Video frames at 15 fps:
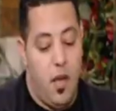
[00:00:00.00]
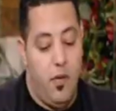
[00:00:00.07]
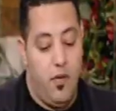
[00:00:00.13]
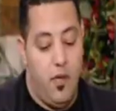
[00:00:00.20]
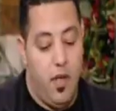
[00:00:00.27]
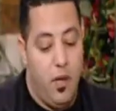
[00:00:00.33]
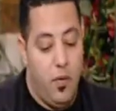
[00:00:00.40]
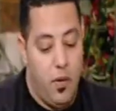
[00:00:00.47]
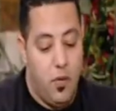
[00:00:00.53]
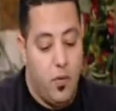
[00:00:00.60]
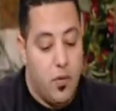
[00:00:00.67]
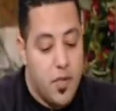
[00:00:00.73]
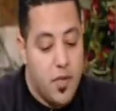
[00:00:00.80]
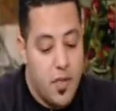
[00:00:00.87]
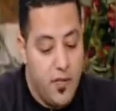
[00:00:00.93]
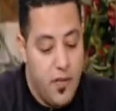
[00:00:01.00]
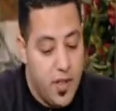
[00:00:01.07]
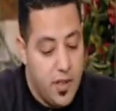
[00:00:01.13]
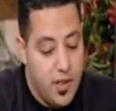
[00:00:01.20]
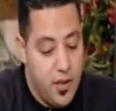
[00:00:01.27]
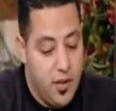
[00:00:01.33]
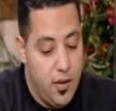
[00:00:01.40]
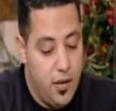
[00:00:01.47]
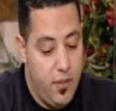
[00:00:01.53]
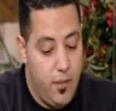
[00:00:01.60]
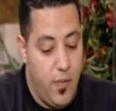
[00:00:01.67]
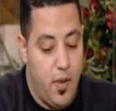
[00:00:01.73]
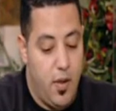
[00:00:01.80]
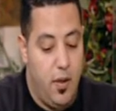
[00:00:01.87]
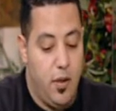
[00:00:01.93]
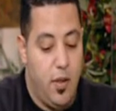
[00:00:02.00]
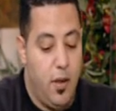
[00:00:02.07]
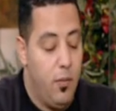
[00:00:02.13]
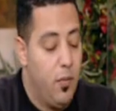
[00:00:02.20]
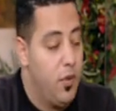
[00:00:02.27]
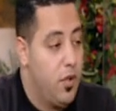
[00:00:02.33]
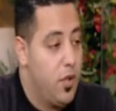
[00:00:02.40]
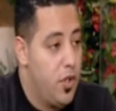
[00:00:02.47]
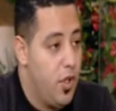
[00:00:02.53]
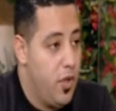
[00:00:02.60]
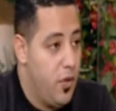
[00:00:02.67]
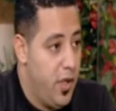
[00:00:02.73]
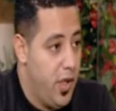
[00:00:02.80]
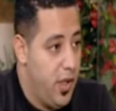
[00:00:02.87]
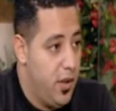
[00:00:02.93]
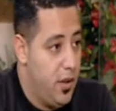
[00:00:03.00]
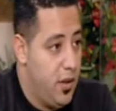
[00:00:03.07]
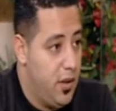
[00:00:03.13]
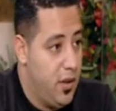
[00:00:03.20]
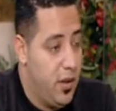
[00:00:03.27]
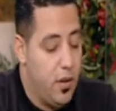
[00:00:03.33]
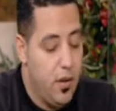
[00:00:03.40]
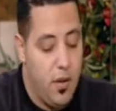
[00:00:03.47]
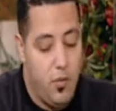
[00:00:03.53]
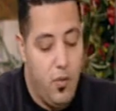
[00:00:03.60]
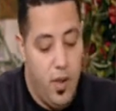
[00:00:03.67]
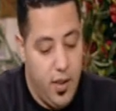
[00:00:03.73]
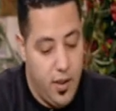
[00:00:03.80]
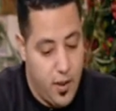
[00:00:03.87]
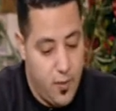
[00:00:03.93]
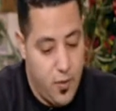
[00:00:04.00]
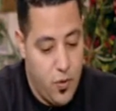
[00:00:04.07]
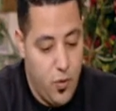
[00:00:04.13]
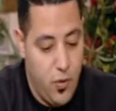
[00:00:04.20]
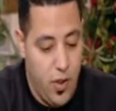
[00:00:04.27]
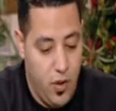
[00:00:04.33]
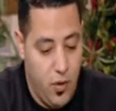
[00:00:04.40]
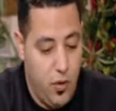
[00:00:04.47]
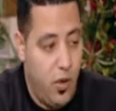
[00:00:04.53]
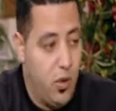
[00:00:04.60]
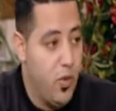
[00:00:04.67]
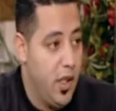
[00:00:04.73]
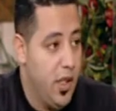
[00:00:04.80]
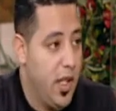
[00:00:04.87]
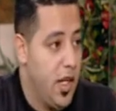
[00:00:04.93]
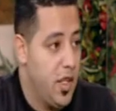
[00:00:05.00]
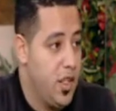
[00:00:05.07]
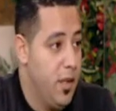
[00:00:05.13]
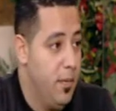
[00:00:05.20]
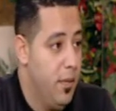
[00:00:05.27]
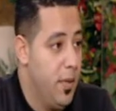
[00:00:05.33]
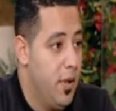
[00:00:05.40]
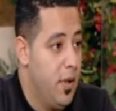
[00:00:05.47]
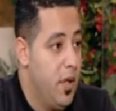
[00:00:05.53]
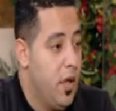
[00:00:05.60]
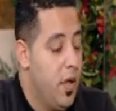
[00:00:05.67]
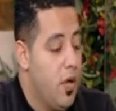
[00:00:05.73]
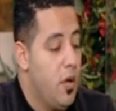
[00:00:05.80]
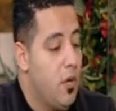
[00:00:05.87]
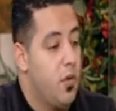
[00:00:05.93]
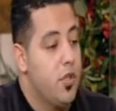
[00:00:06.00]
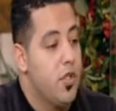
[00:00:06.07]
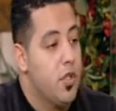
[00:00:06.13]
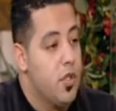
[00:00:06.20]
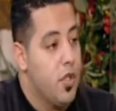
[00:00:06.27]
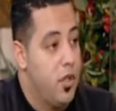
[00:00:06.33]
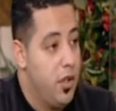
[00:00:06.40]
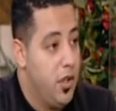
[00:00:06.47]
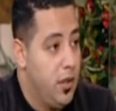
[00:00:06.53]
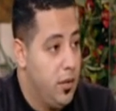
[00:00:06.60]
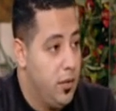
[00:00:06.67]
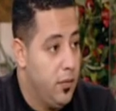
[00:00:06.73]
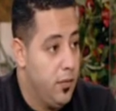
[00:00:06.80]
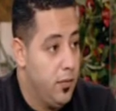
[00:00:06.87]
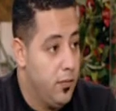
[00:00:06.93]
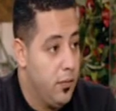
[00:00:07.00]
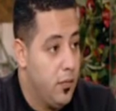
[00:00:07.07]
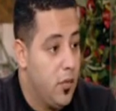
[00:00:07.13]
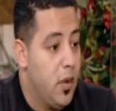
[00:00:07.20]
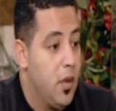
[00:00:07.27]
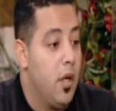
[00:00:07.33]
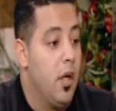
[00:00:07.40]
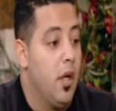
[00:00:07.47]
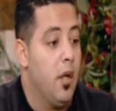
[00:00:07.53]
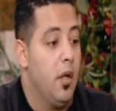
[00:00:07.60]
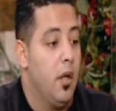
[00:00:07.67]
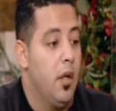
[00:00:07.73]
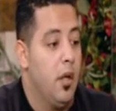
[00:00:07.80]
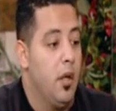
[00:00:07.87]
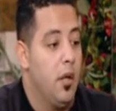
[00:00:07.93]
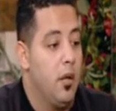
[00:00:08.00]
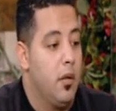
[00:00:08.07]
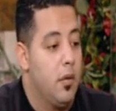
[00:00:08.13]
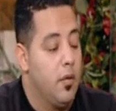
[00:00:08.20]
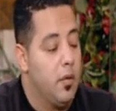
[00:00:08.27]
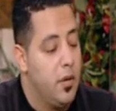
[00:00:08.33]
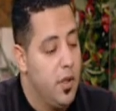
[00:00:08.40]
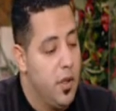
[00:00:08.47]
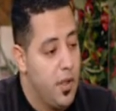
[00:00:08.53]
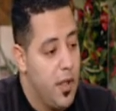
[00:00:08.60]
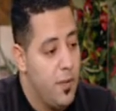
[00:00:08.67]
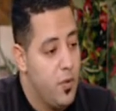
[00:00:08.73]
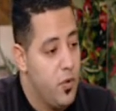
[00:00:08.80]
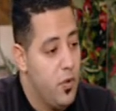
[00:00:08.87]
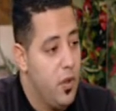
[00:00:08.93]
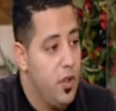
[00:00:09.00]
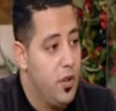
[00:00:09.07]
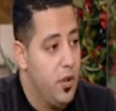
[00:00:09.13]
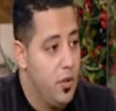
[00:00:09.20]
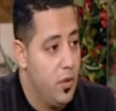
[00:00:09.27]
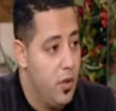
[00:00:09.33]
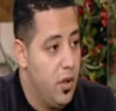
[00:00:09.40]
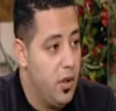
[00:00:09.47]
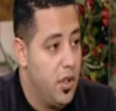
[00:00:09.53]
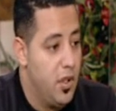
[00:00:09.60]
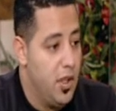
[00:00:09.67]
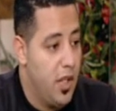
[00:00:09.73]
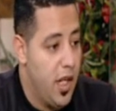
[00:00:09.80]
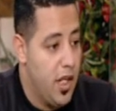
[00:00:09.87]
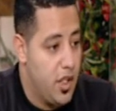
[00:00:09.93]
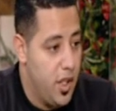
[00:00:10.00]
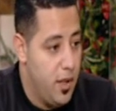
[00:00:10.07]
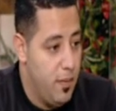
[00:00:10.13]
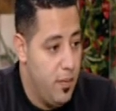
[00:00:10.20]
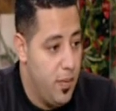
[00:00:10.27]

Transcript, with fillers: في الاول كورس الفردي ايوه ده لمده شهر واحد مم. واحد كبسول واحد نقط واحد اعشاب ايوه كورس الشهرين اه اثنين آه، كبسول اثنين نقط اثنين اعشاب